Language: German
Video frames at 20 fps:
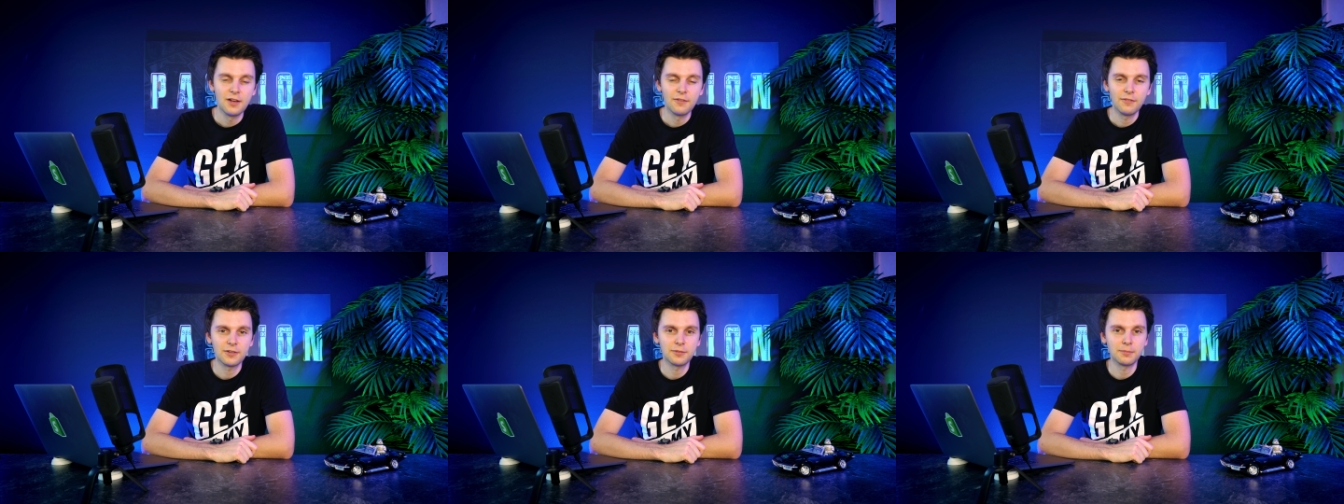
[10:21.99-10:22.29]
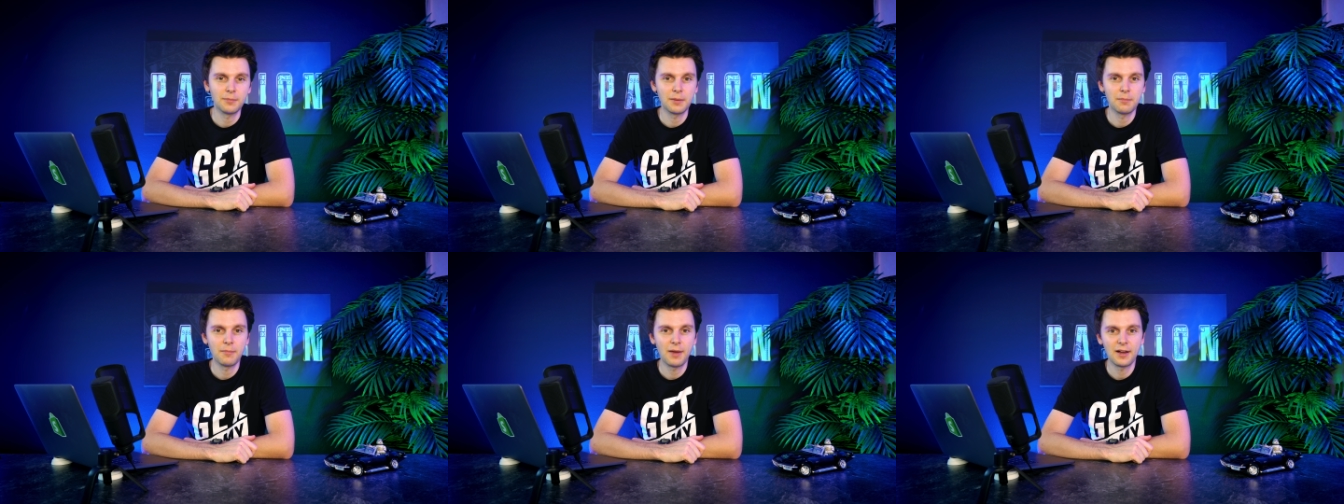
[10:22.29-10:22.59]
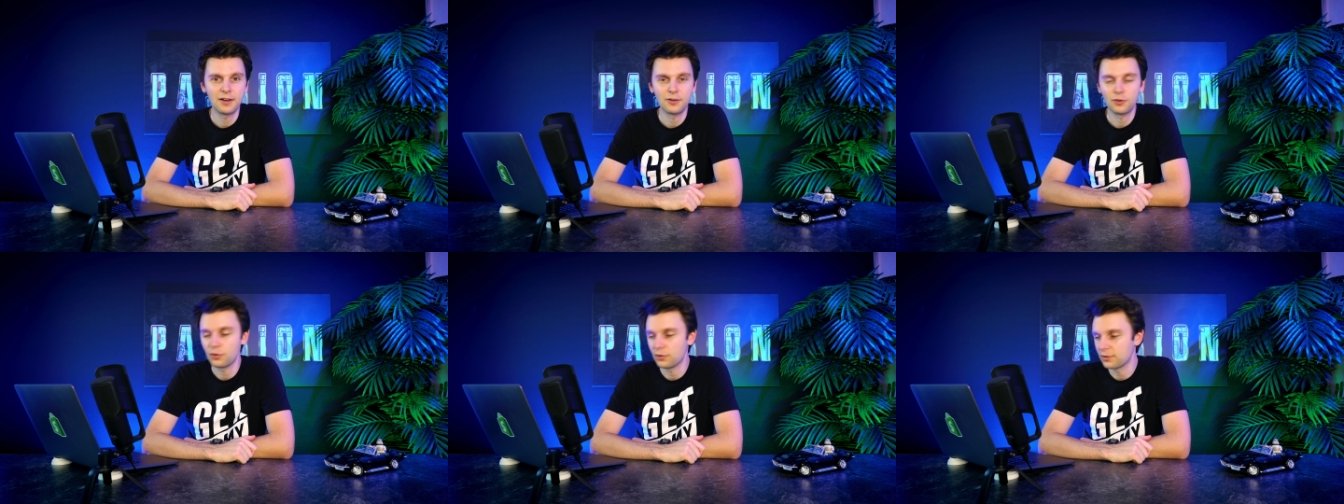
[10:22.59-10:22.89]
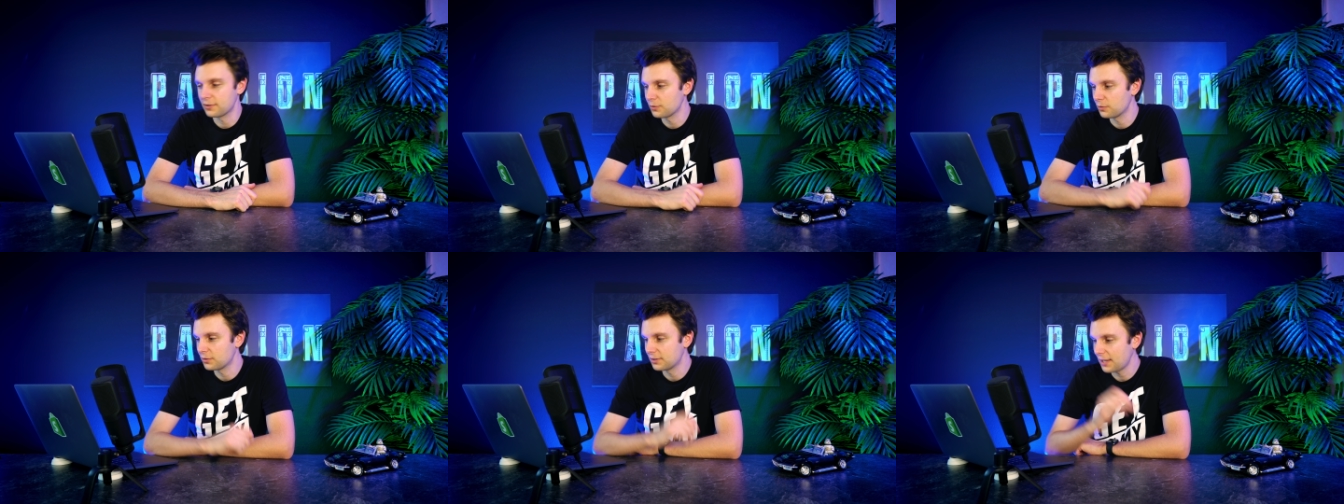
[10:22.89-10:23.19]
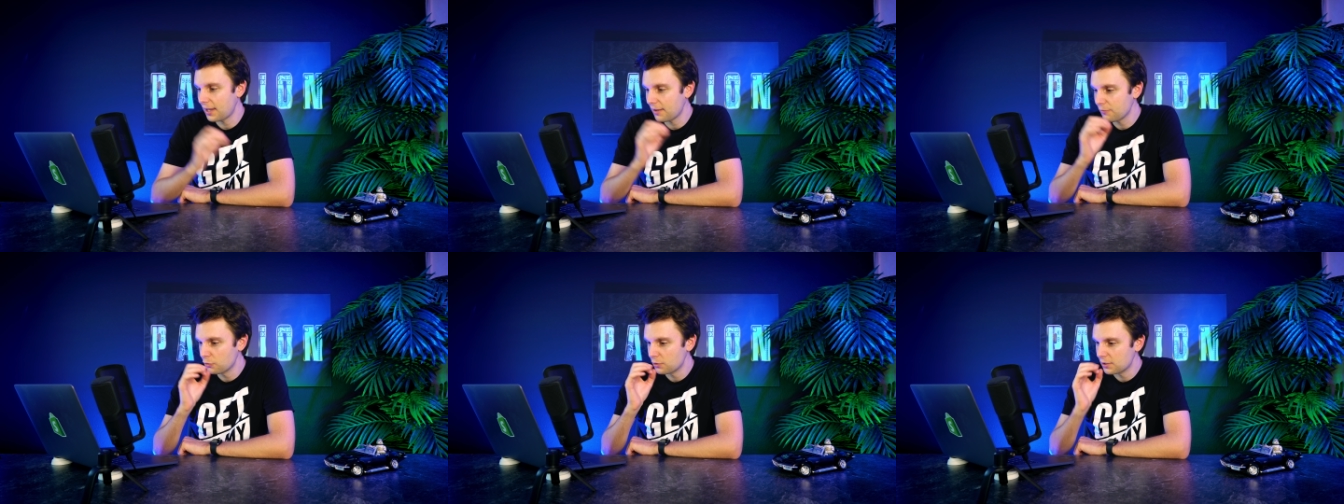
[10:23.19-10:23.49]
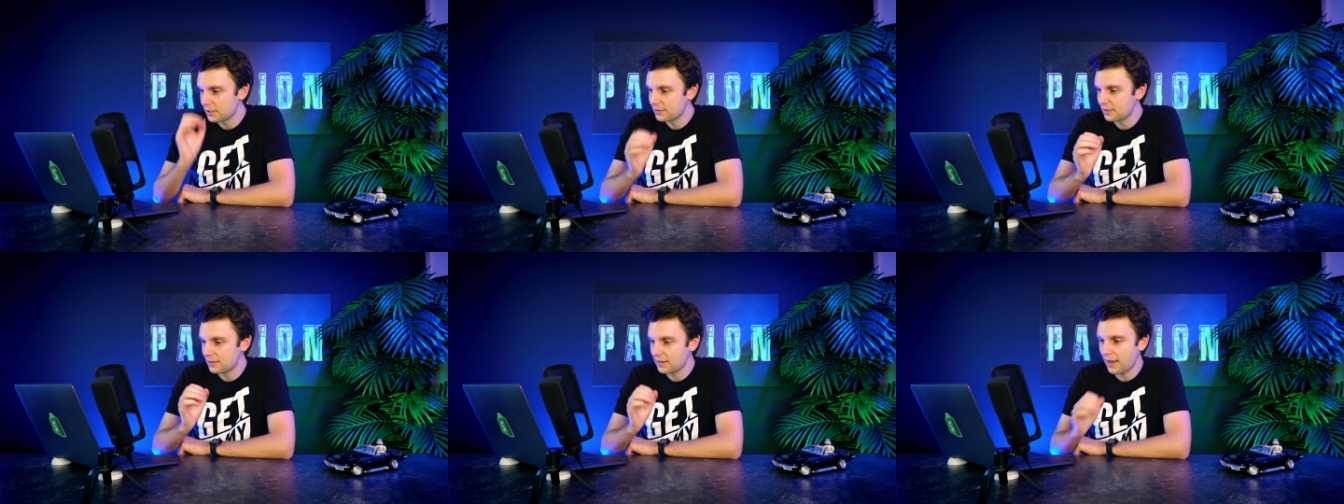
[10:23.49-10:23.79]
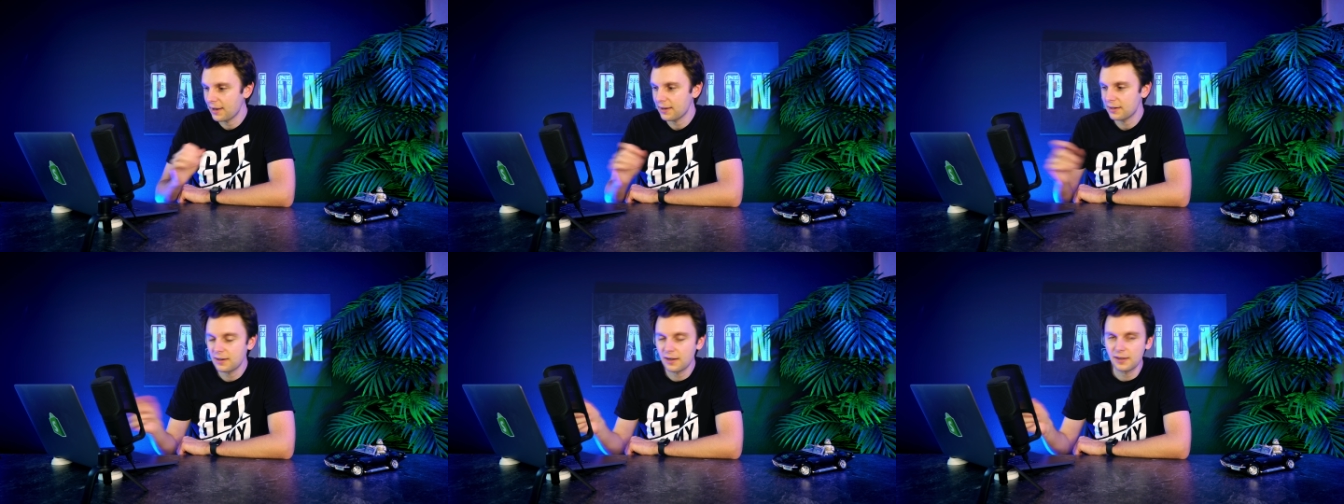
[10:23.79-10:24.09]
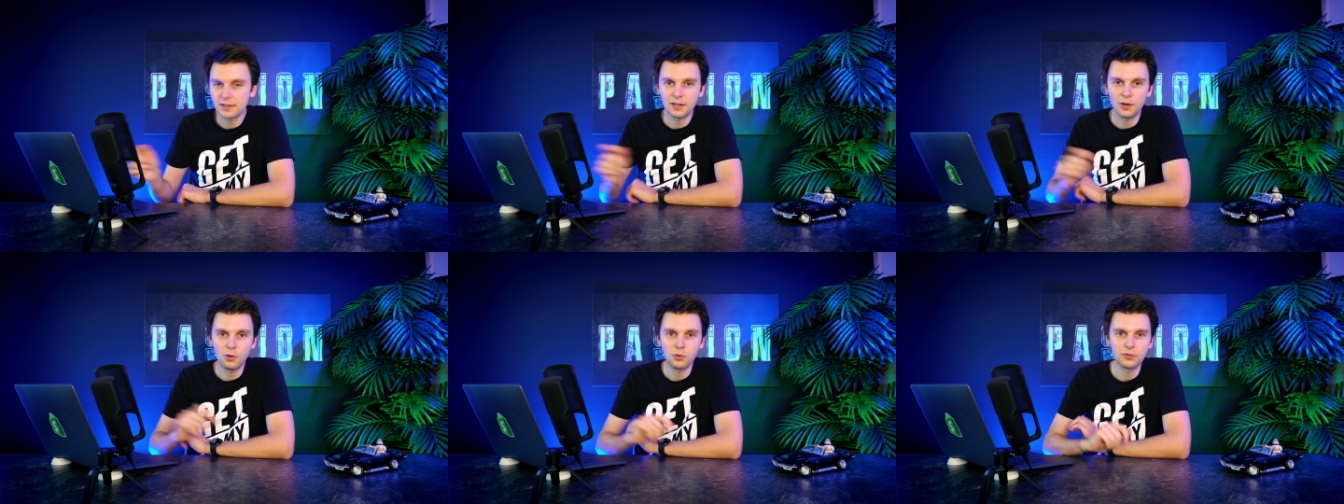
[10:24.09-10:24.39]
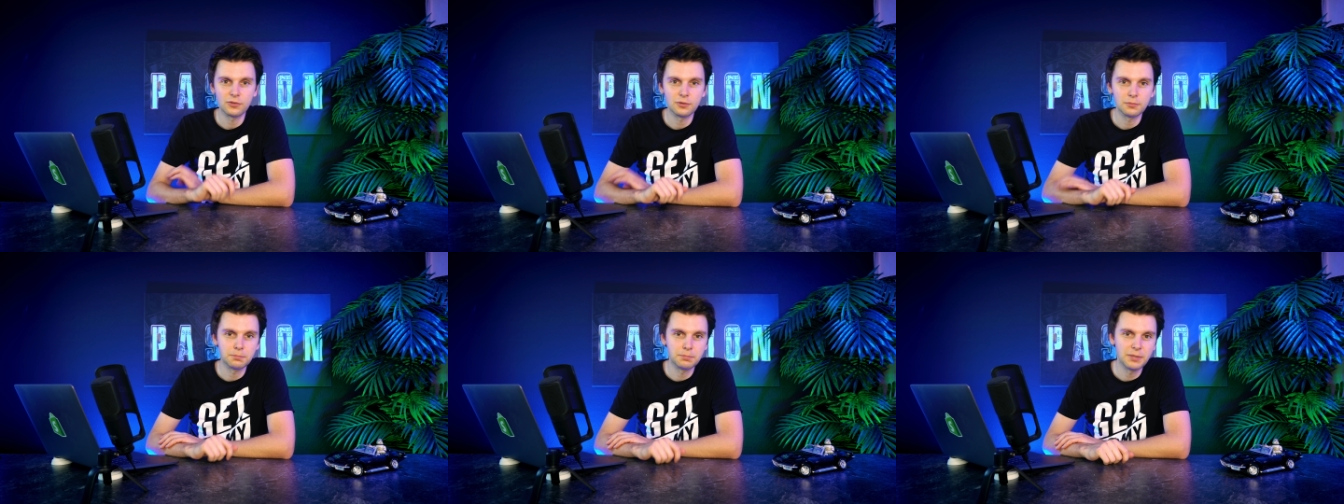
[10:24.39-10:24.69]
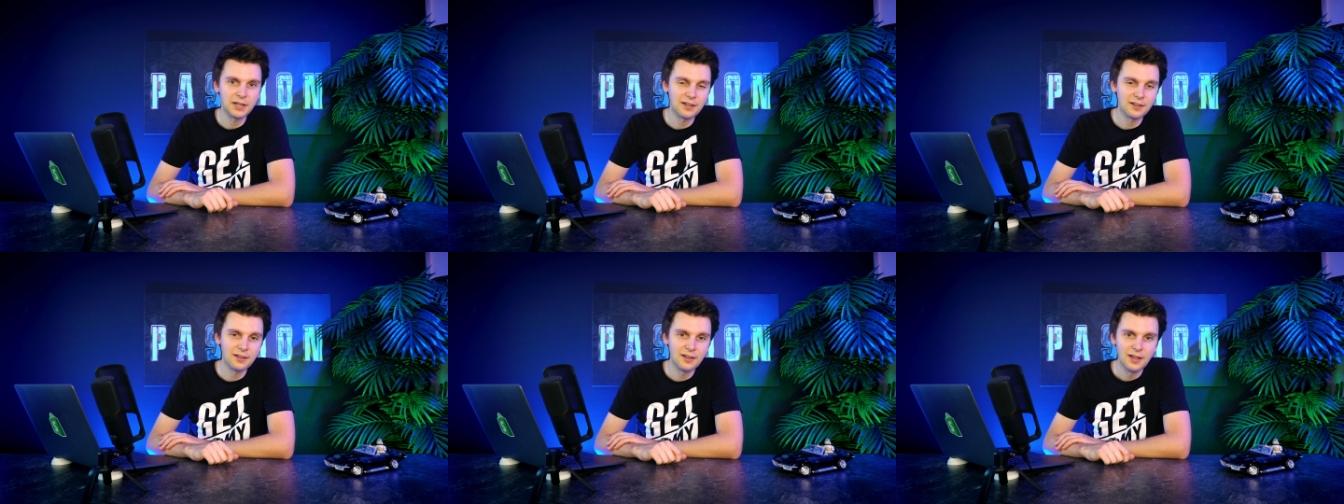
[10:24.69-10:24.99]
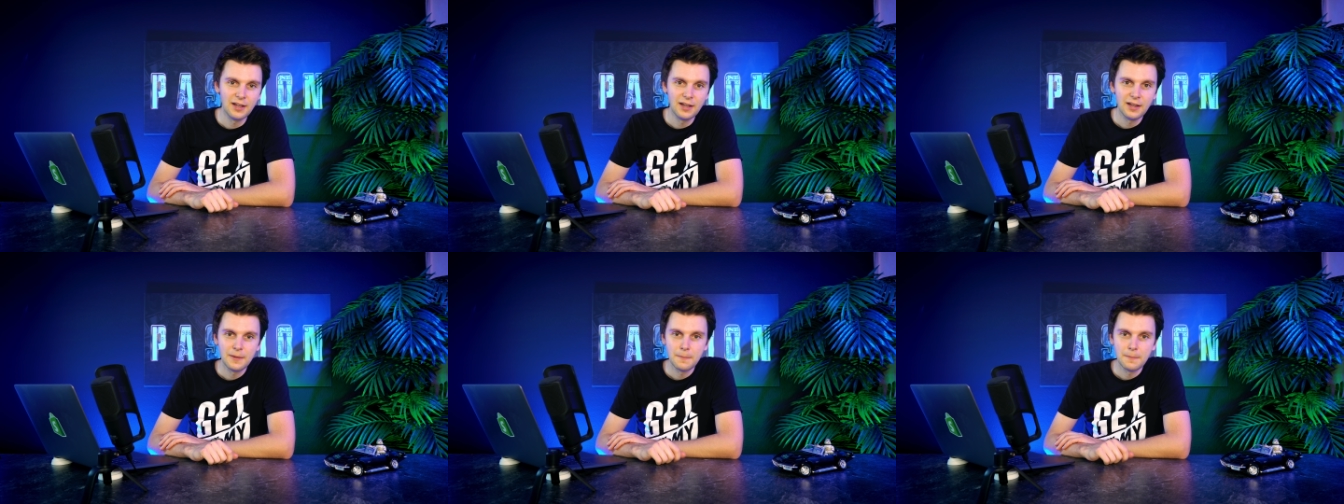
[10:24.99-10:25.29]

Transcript: was man machen könnte und da wirklich den einen halt rauszupicken,